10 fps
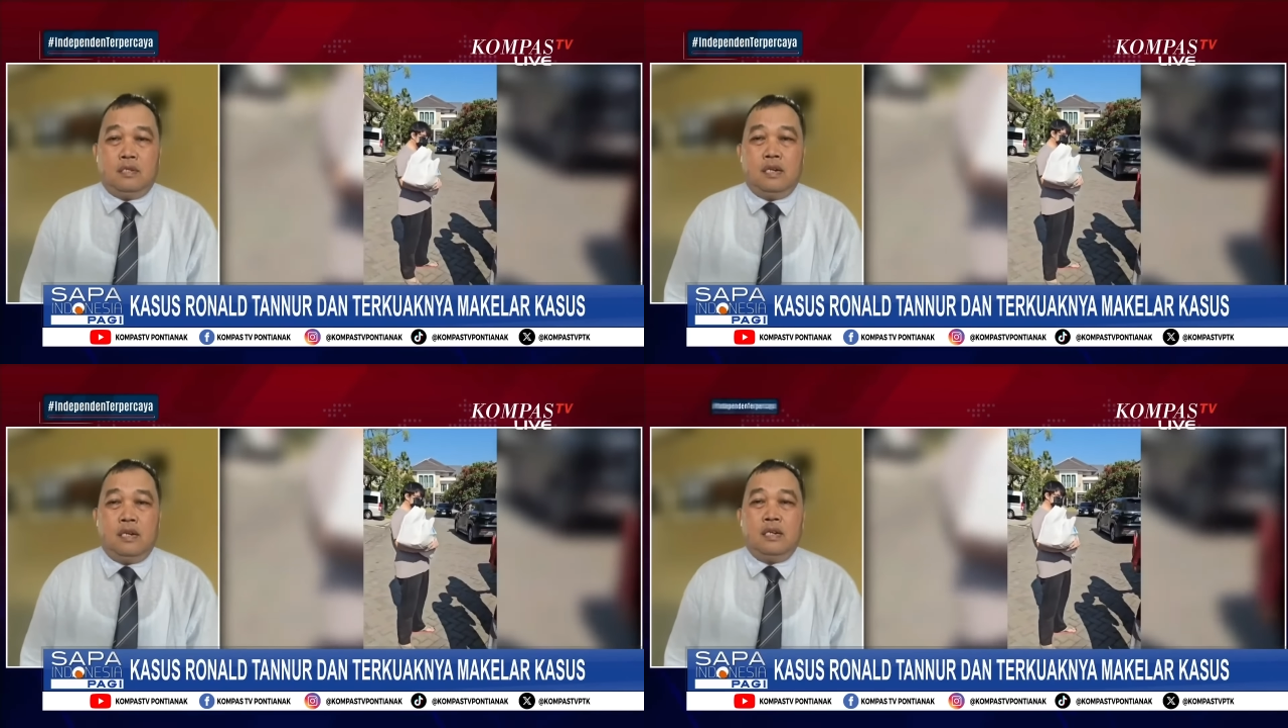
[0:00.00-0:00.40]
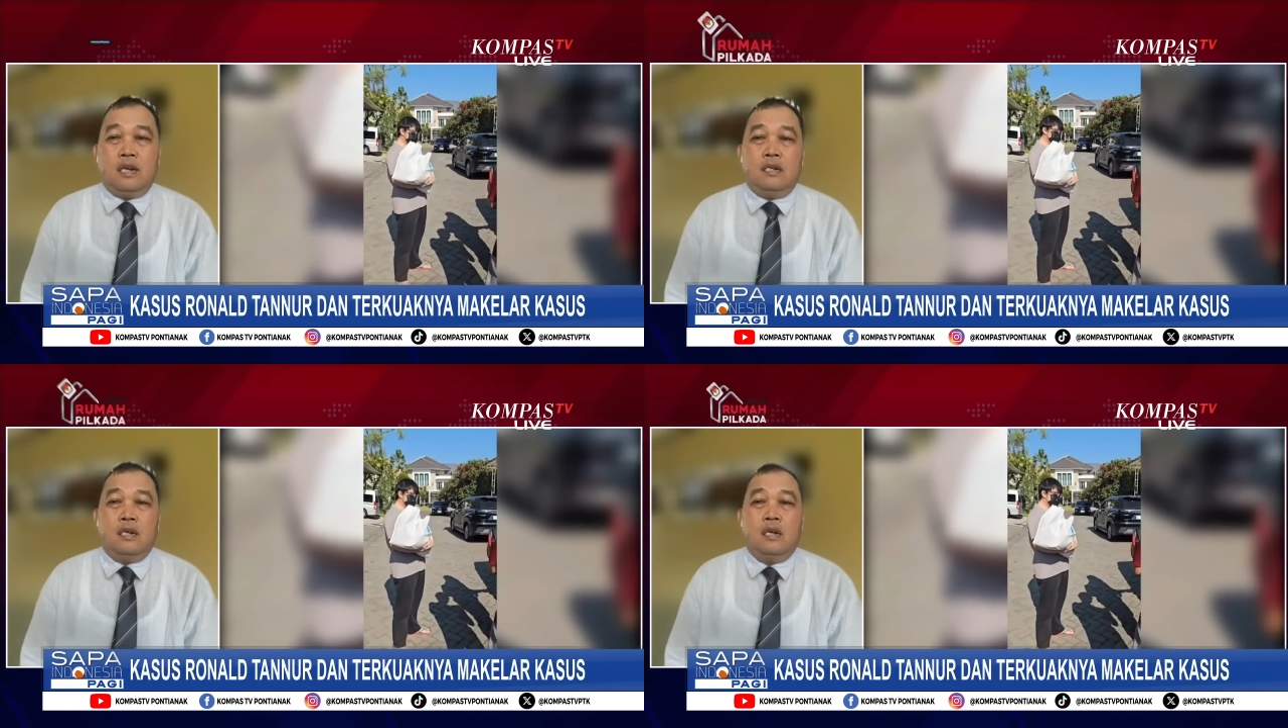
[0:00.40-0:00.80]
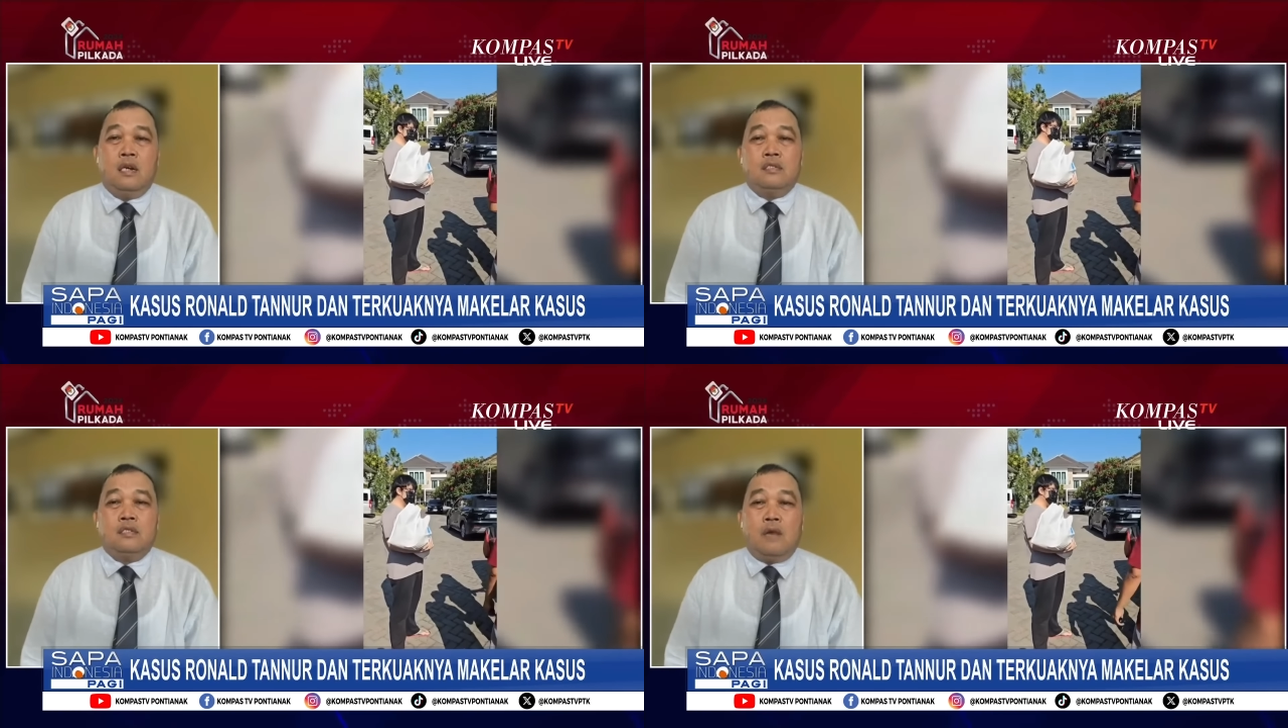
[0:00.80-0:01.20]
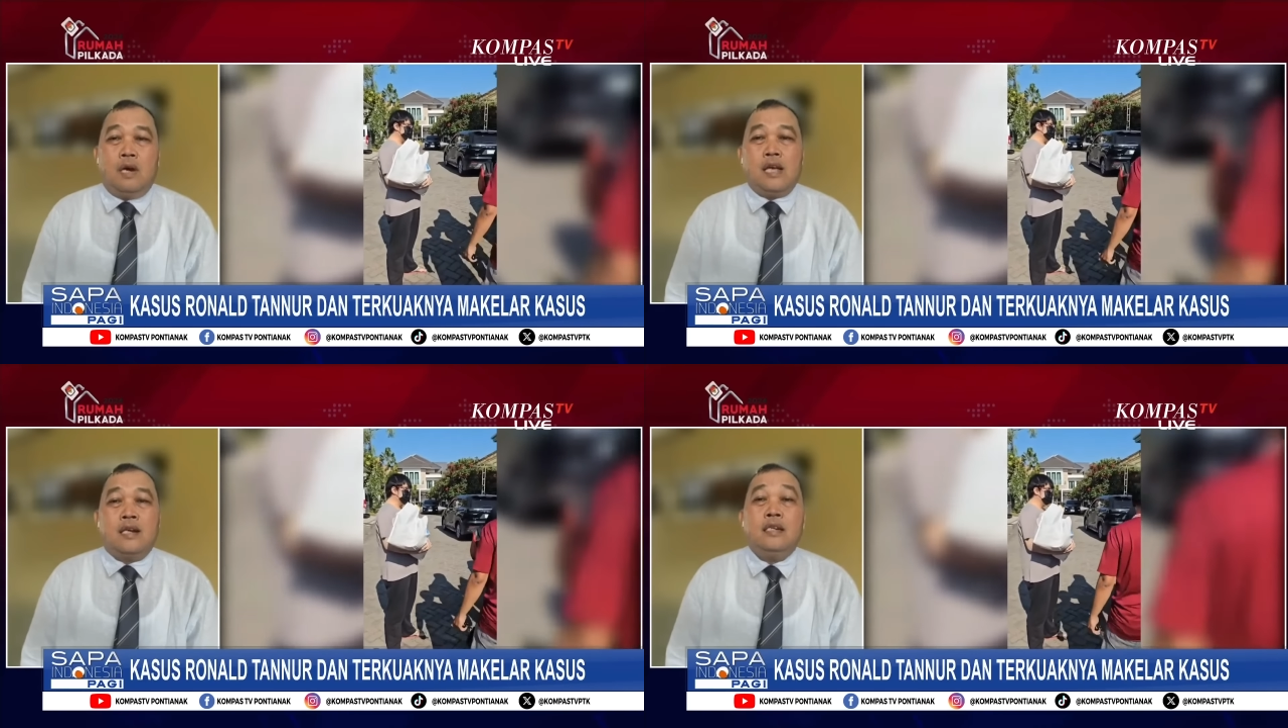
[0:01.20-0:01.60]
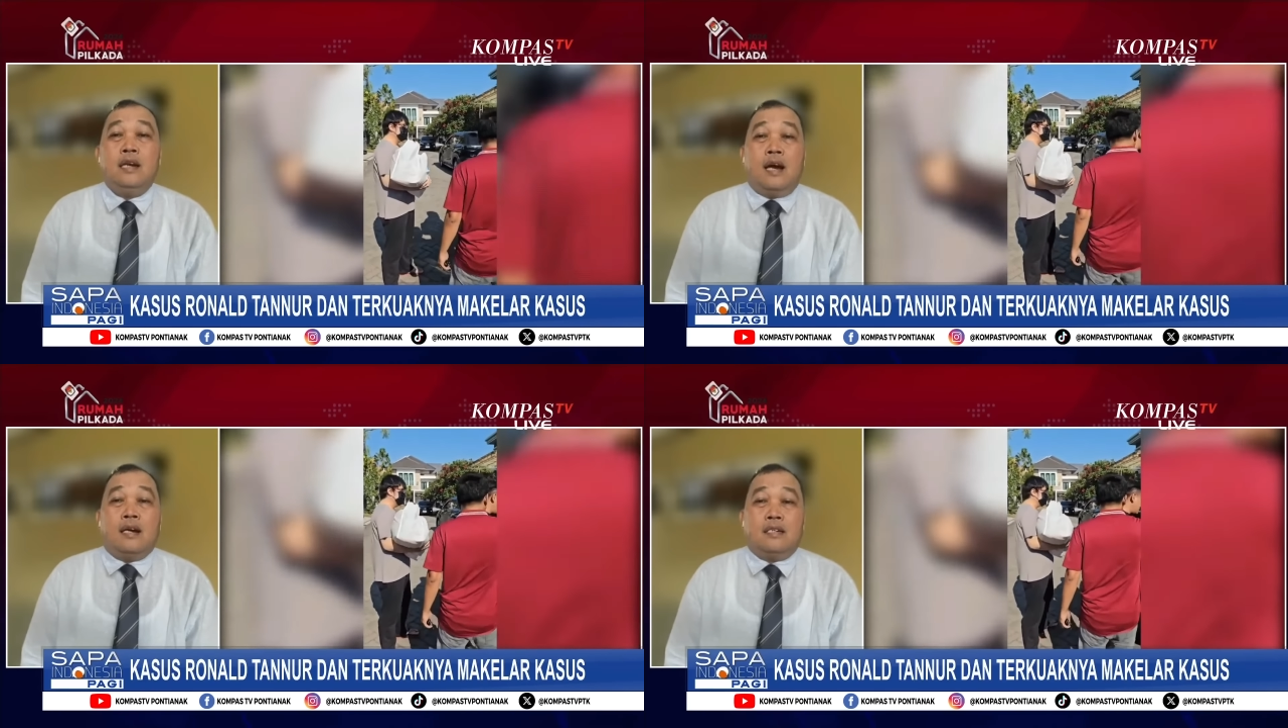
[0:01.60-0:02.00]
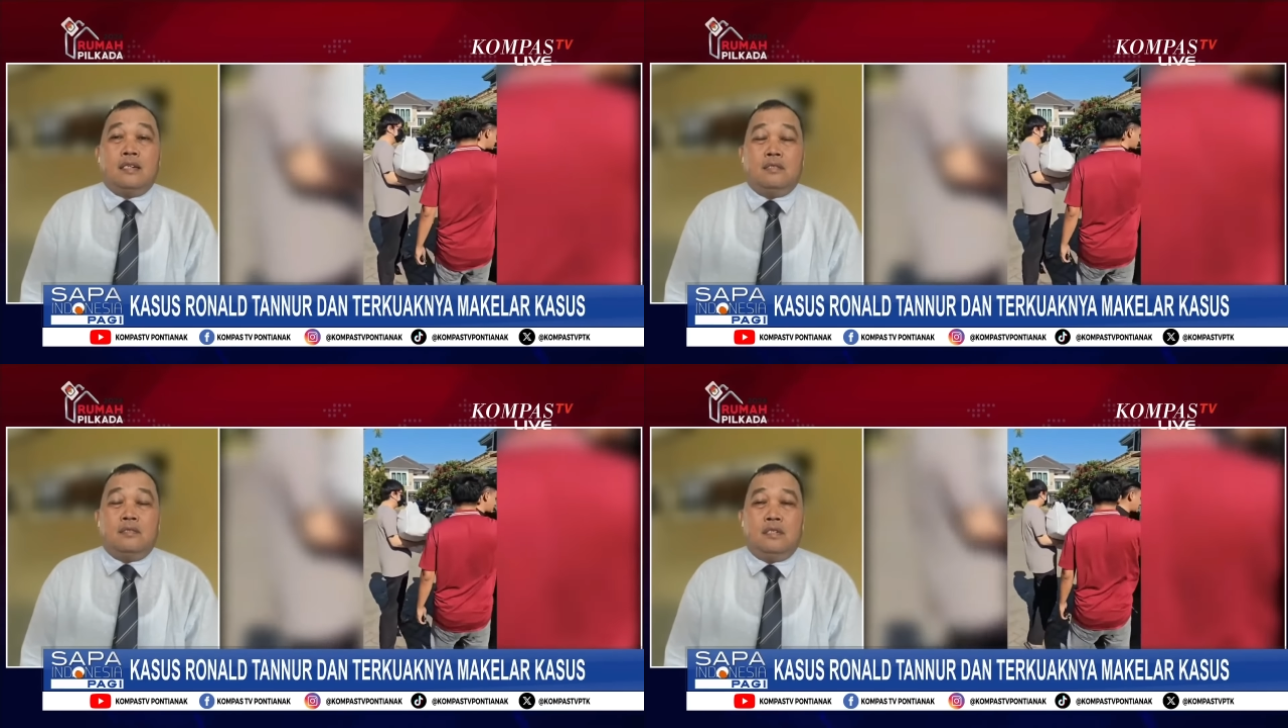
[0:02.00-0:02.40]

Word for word: Ini kan nyawa yang hilang gitu.